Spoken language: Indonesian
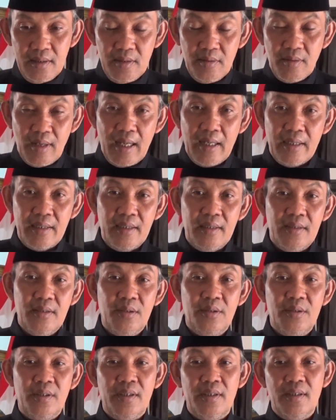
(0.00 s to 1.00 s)
dua hari
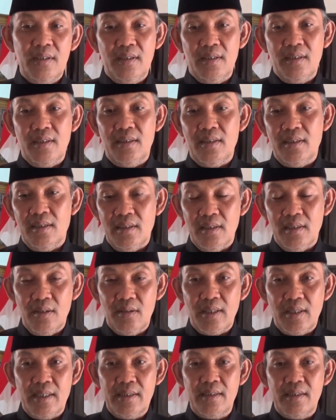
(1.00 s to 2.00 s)
itu di
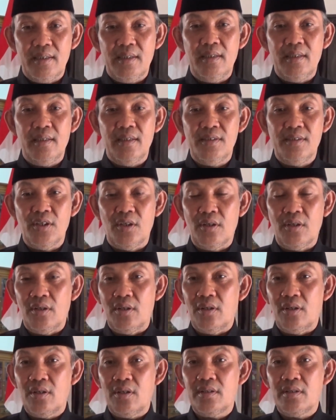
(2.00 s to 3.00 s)
lokasi
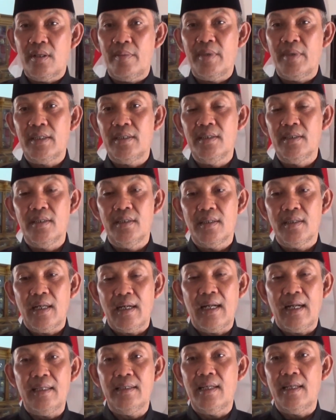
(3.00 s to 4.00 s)
Jogorogo sama di
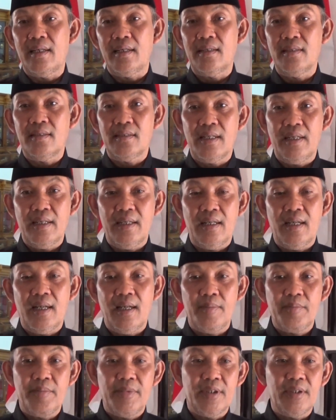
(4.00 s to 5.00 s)
Karanganyar. Saya
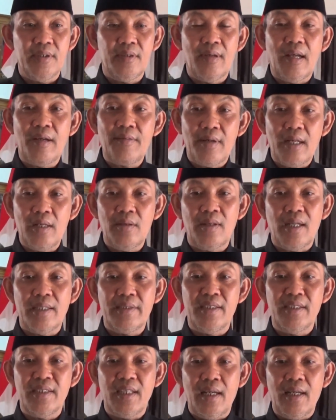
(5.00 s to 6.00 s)
nggak begitu hafal
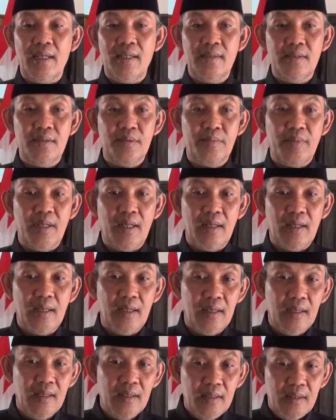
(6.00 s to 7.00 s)
lokasinya,
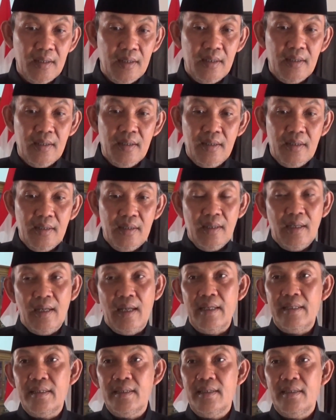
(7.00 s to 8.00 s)
cuma
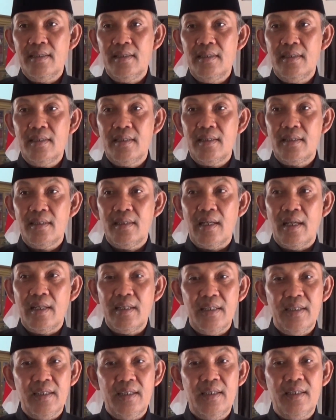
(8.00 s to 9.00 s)
hari
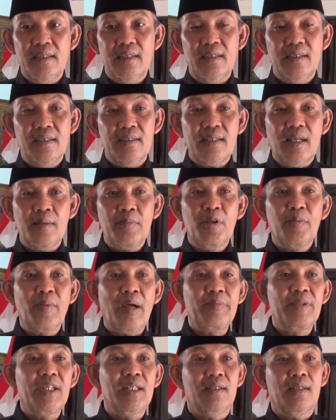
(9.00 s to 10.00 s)
hari ini saya
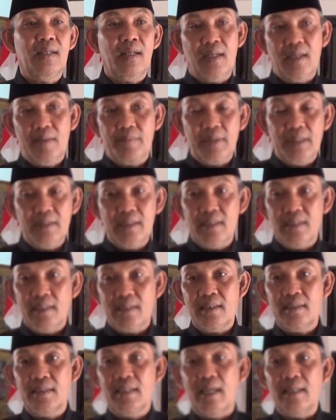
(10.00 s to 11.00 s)
belum update karena banyaknya
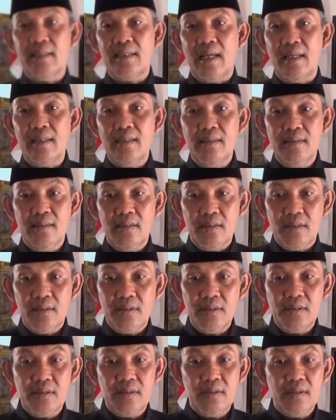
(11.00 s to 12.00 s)
kegiatan.
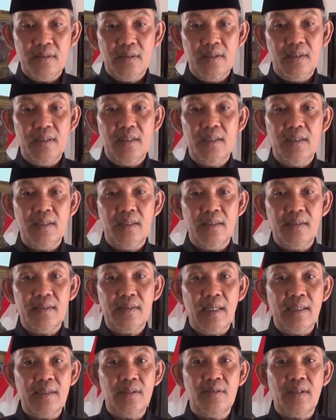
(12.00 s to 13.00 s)
Terus ini
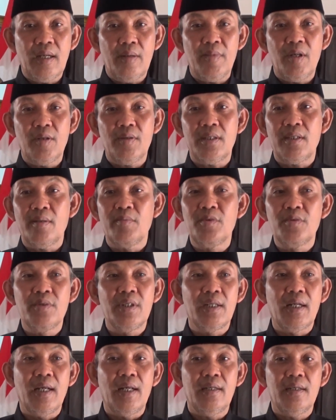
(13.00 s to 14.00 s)
saya juga mau ketemu
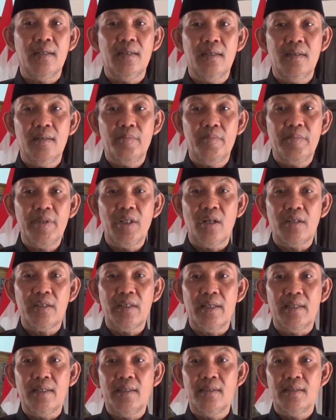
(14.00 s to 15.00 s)
dengan
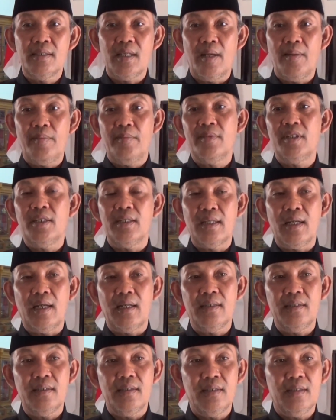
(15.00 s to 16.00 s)
pilotnya saat
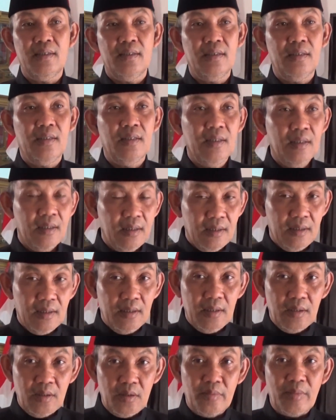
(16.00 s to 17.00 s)
tiga di
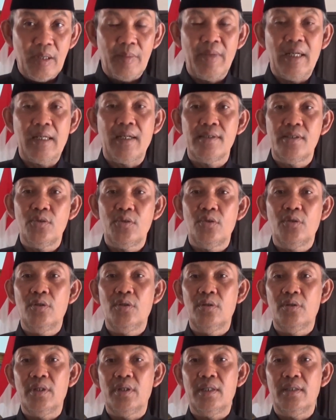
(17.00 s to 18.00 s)
rumah makan
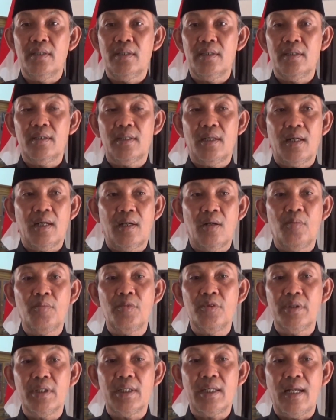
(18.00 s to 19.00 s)
Suglo nanti kita
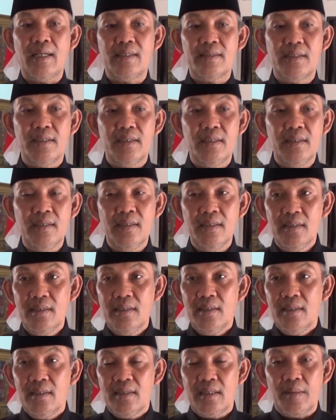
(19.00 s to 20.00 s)
komunikasi.
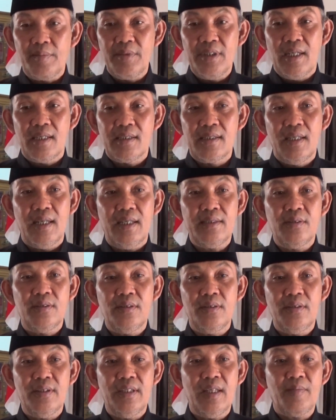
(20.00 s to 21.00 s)
Tapi yang jelas
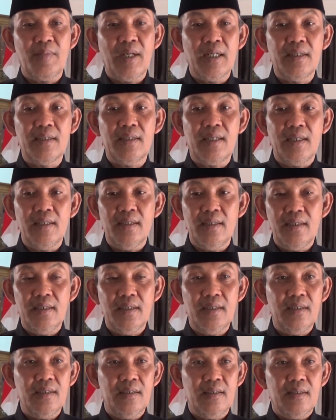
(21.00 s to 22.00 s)
untuk yang Magetan
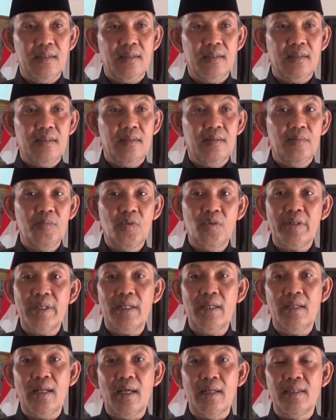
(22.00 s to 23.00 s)
ini
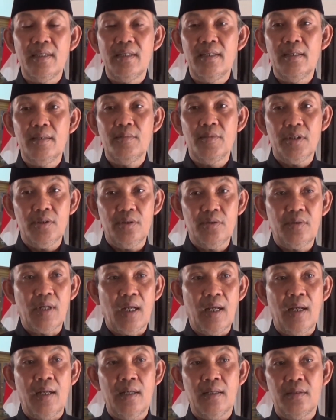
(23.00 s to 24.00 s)
mungkin hari ini mungkin
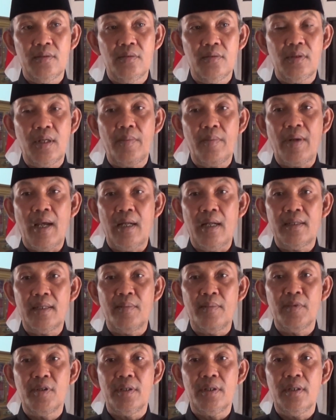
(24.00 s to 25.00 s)
sudah sudah
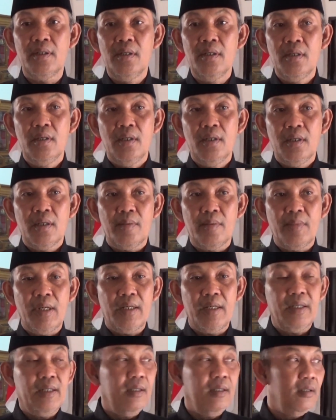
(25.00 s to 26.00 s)
padam
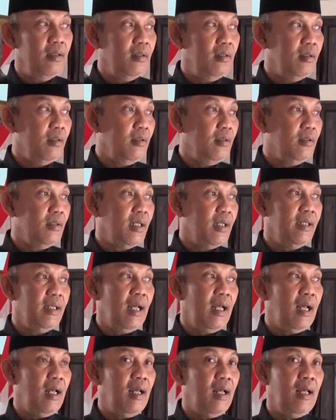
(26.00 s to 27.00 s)
kemarin
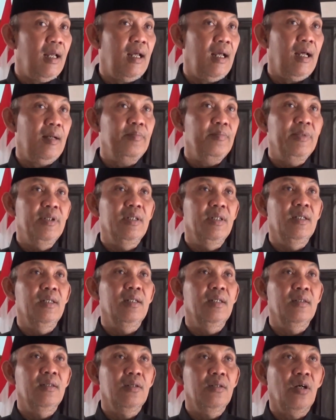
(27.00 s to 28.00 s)
saya
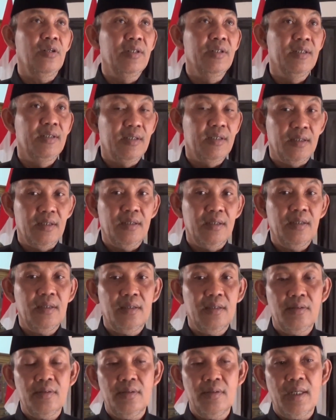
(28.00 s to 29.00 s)
update
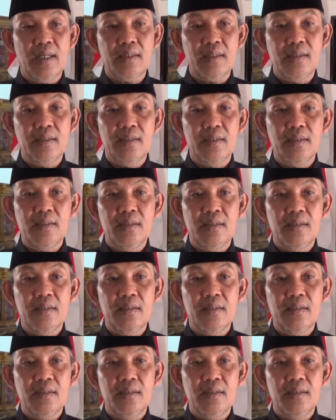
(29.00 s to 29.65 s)
kondisi itu yang di